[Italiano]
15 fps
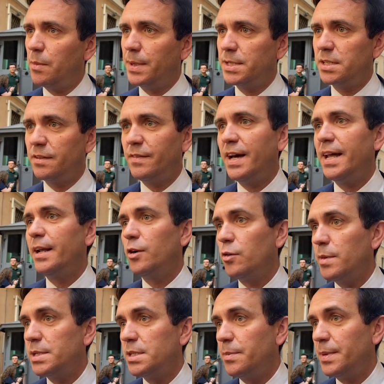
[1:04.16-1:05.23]
preservare,
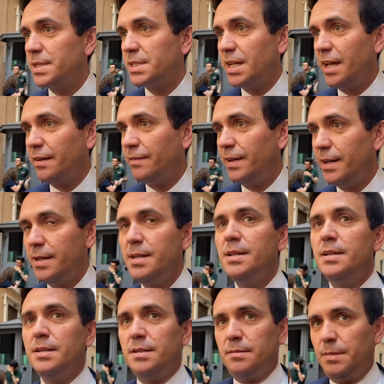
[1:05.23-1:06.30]
come si
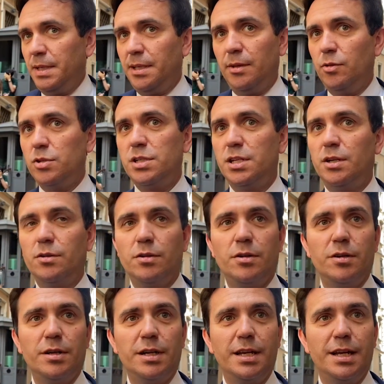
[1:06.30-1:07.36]
preserva? mettendosi
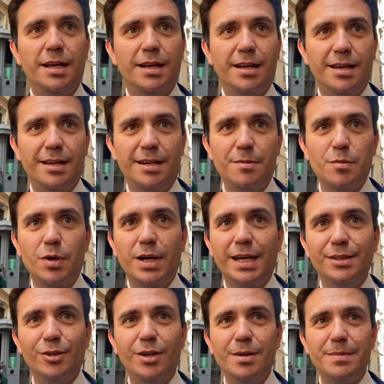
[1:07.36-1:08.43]
con, eh,
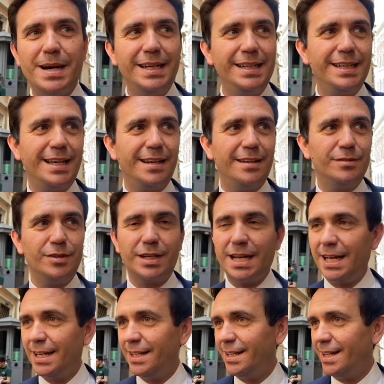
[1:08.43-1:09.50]
rimboccando le maniche a
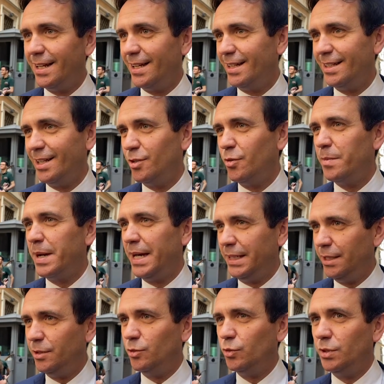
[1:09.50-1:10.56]
lavorare da, da
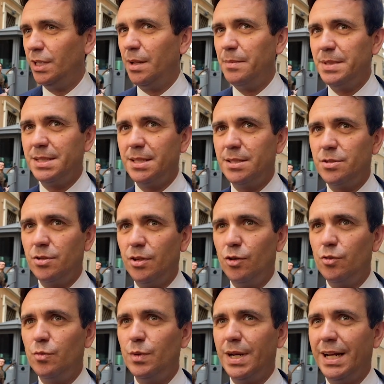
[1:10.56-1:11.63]
domani in tutte le amministrazioni
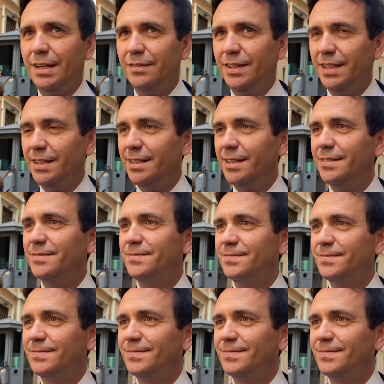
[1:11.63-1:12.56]
comunali d'Inter.